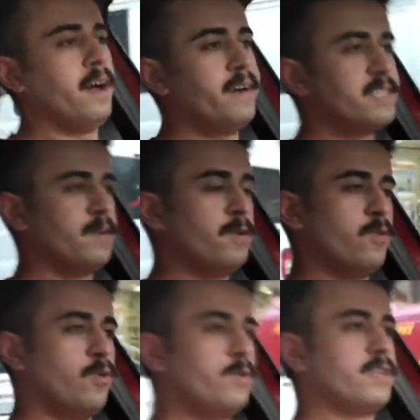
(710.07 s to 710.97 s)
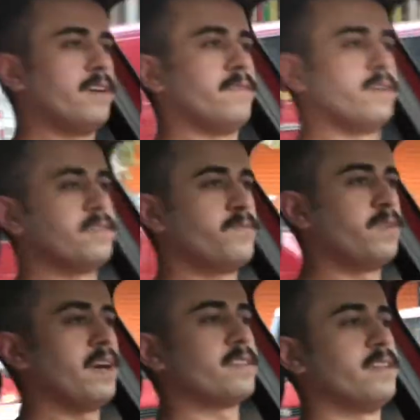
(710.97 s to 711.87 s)
her zaman ÖTV,
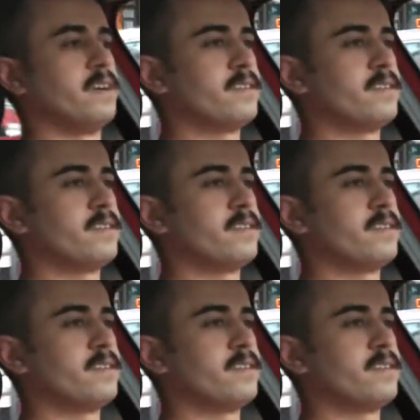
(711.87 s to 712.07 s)
fiyatlar,